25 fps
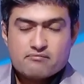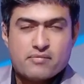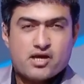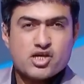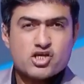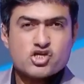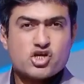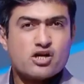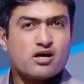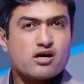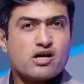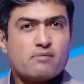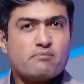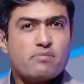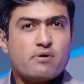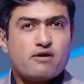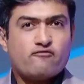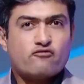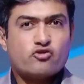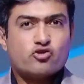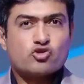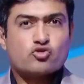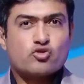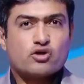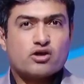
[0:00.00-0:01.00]
ماليش علاقه بقى
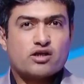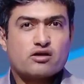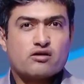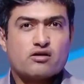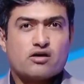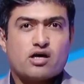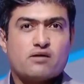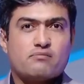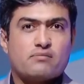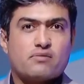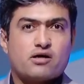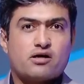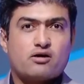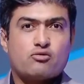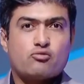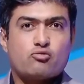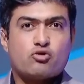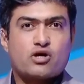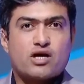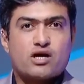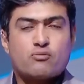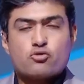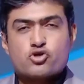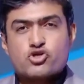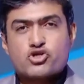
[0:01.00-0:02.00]
بفندق الاقامه
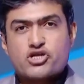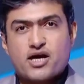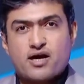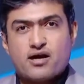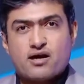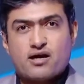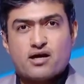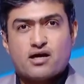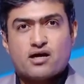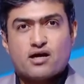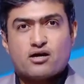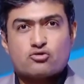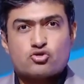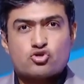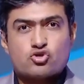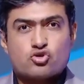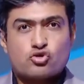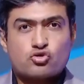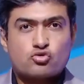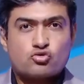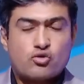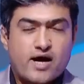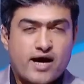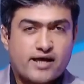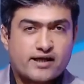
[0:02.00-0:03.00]
وجابوا شقه
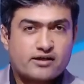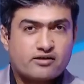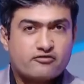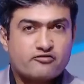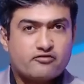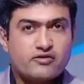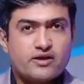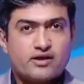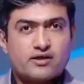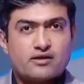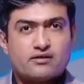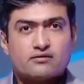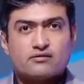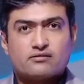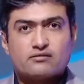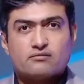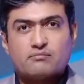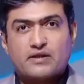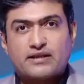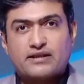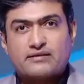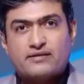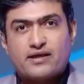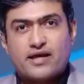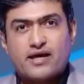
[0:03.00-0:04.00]
اسرته قاعده
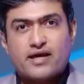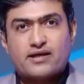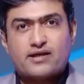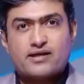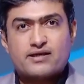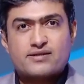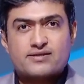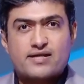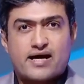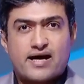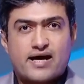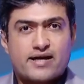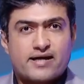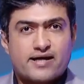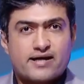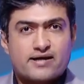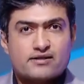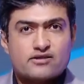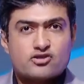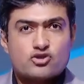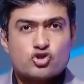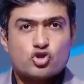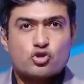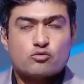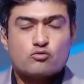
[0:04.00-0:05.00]
فين متضايق
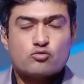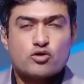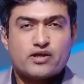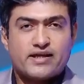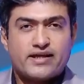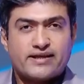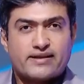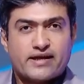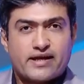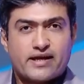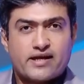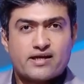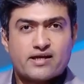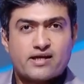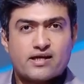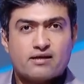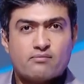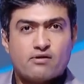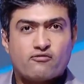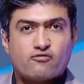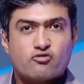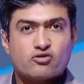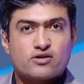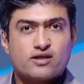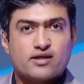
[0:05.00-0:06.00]
زعلان دي امور اداريه
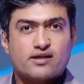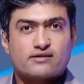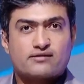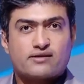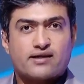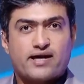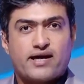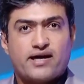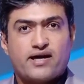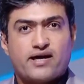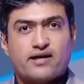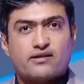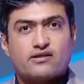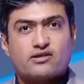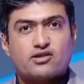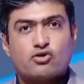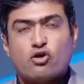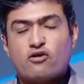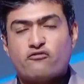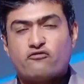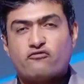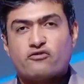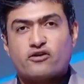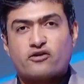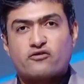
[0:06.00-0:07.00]
المفروض الاتحاد
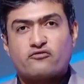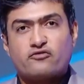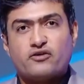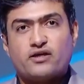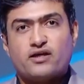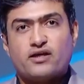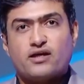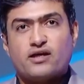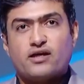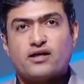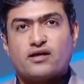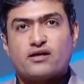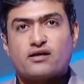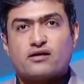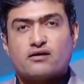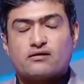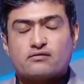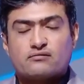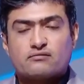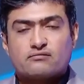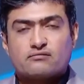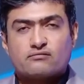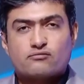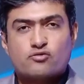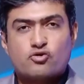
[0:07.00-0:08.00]
يوفر فيها
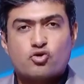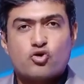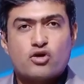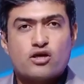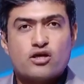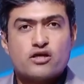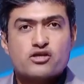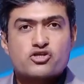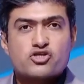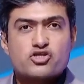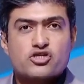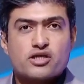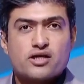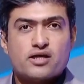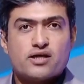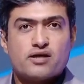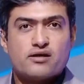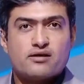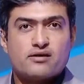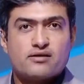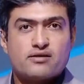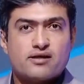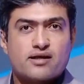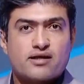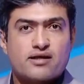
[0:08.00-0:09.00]
كل
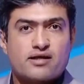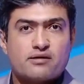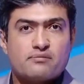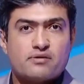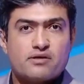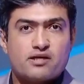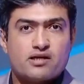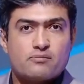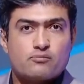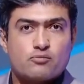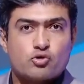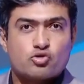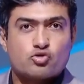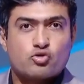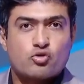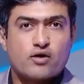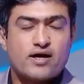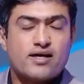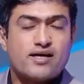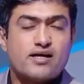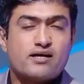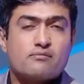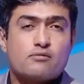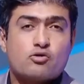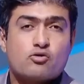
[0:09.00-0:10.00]
شيء للخبير
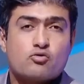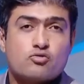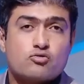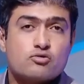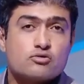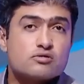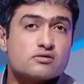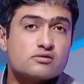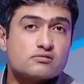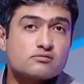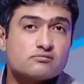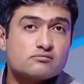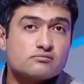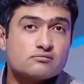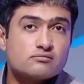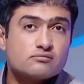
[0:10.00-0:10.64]
البرتغالي اللي موجود